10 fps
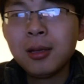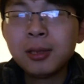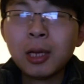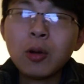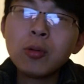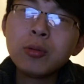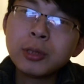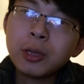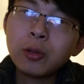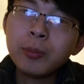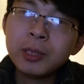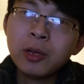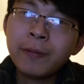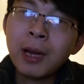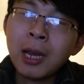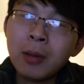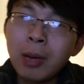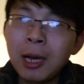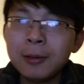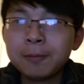它公共交通比较发达
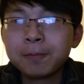嘛，